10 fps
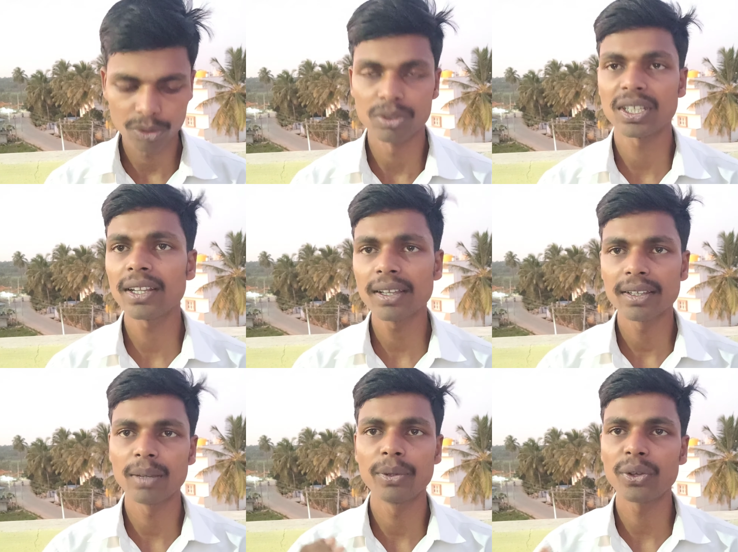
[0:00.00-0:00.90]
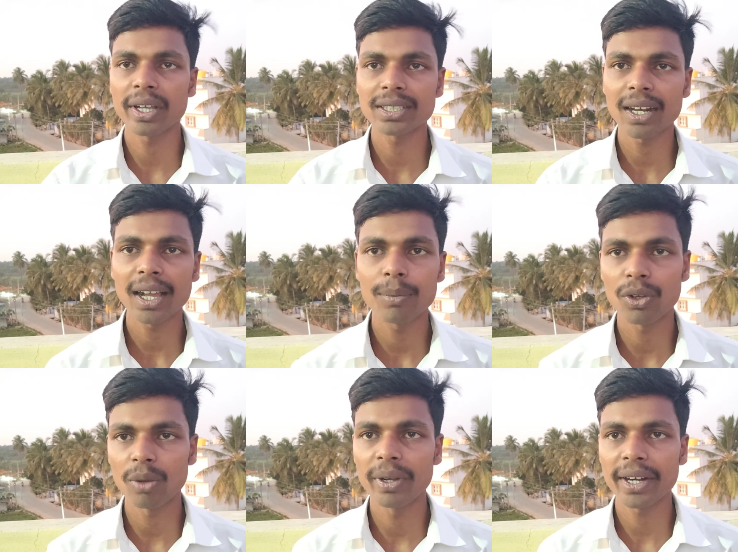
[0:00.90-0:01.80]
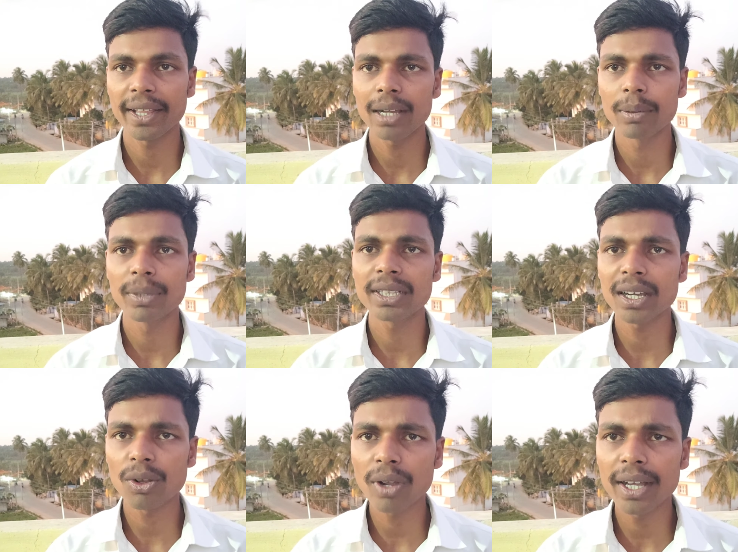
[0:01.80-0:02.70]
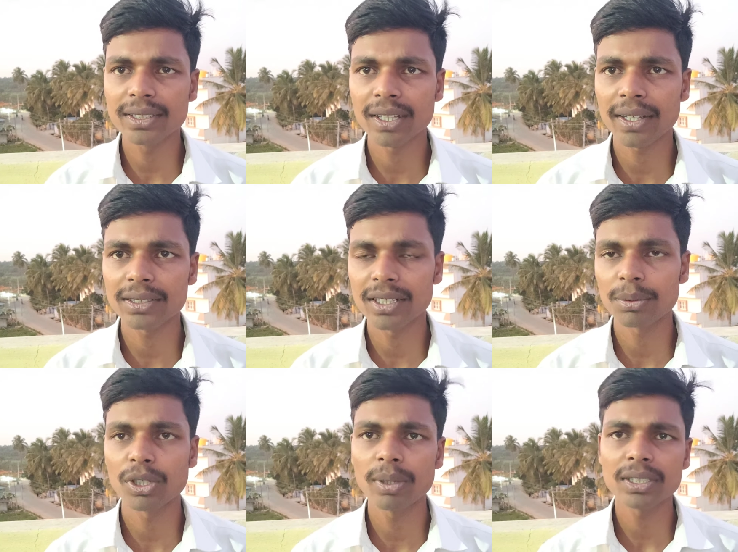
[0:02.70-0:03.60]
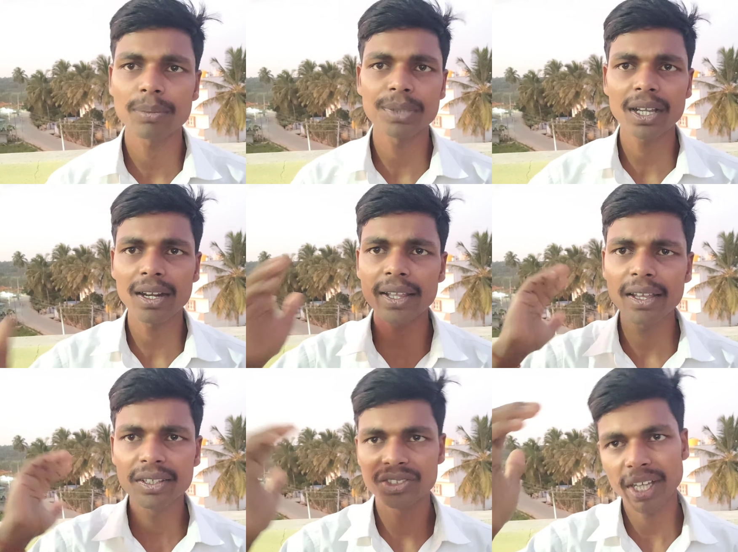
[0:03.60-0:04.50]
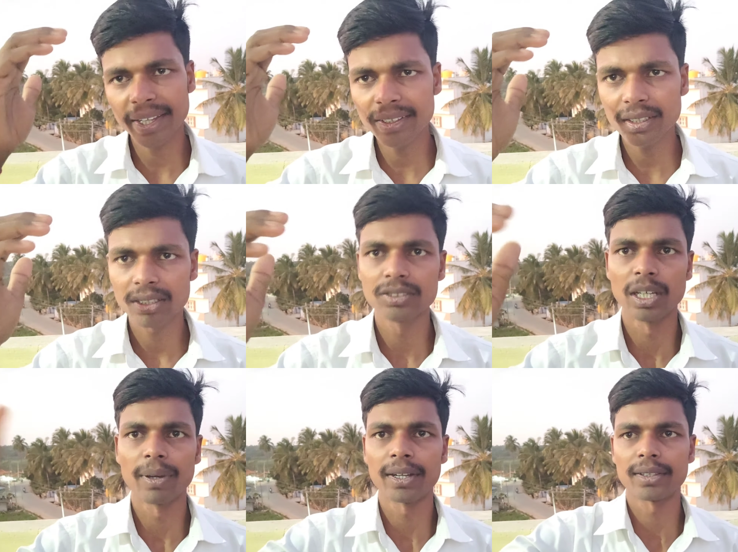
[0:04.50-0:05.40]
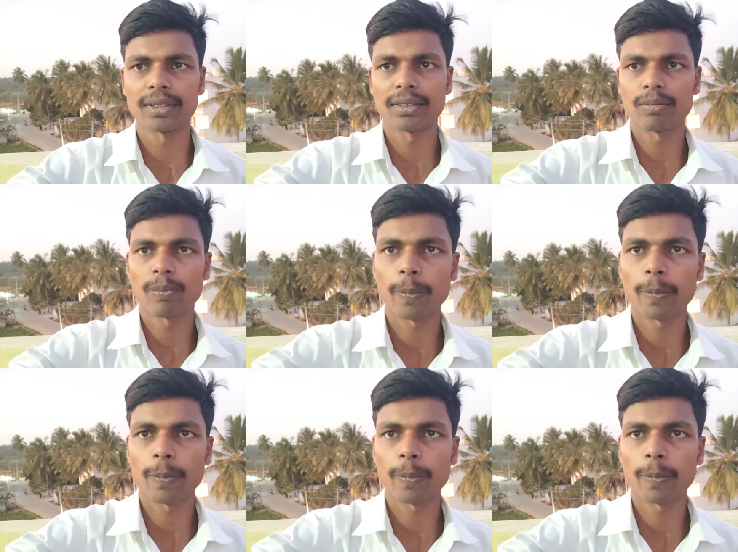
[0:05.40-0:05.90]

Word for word: तो चलिए ये वीडियो कैसा लगा आप लोग कमेंट करिएगा मिलता रहूँगा इसी तरह किसी नेक्स्ट वीडियो में तब तक के लिए जय हिंद जय भारत